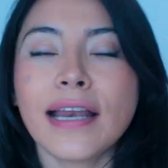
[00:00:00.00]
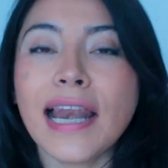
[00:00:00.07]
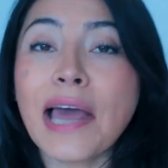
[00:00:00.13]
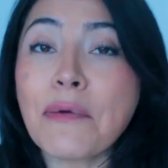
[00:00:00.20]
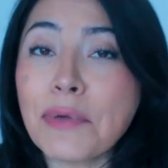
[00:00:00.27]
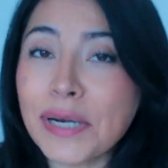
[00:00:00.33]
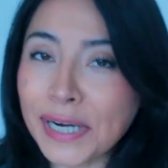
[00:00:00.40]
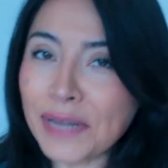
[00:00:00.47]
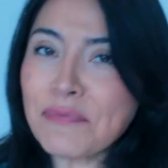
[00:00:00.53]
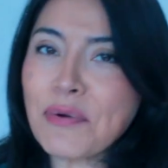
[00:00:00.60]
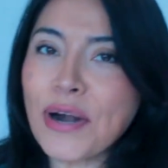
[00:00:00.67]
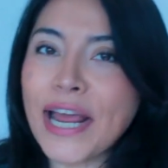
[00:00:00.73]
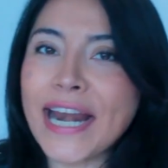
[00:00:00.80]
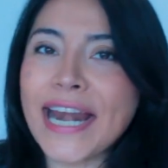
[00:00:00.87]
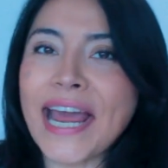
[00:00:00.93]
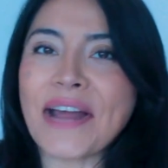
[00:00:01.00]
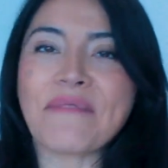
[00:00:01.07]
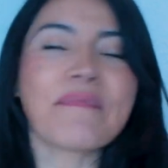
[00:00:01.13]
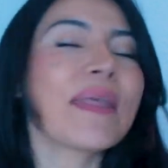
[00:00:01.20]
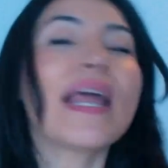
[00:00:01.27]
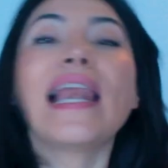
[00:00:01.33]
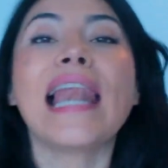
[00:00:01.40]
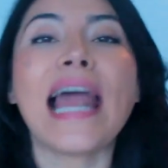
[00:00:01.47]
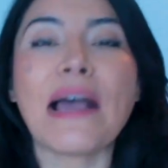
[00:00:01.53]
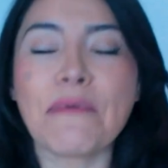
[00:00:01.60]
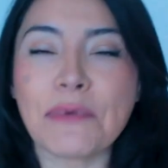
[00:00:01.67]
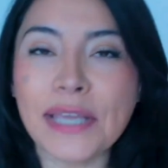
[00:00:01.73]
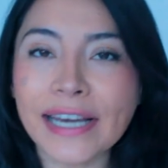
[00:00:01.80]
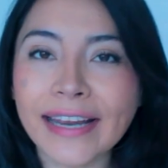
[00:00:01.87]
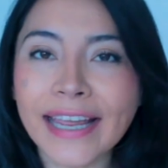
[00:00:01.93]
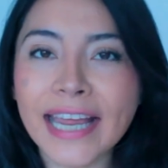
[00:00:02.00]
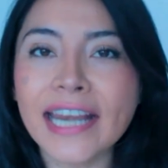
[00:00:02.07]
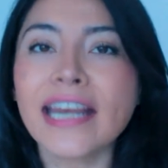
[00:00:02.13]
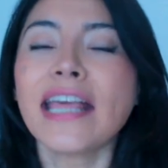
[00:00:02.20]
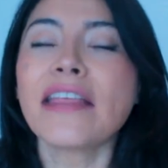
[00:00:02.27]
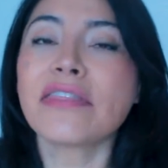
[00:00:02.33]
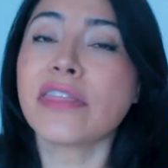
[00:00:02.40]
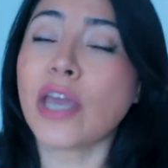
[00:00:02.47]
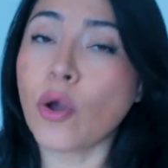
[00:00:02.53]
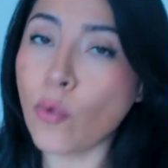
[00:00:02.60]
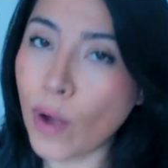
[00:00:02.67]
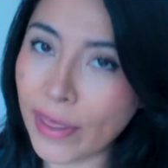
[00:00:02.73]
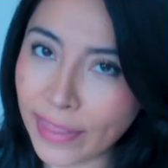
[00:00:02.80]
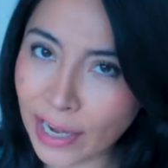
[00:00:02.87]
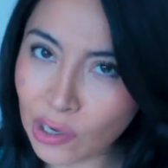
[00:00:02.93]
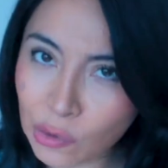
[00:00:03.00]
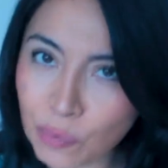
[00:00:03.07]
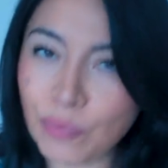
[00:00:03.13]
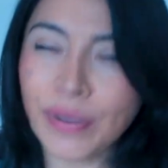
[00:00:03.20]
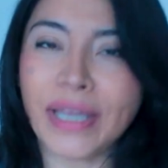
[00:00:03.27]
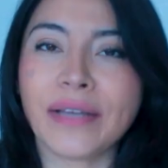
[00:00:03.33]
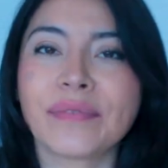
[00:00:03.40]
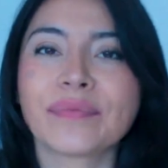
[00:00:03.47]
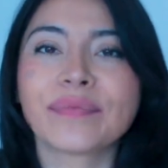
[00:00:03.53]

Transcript: La Virgen Morena, la Virgen de Guadalupe.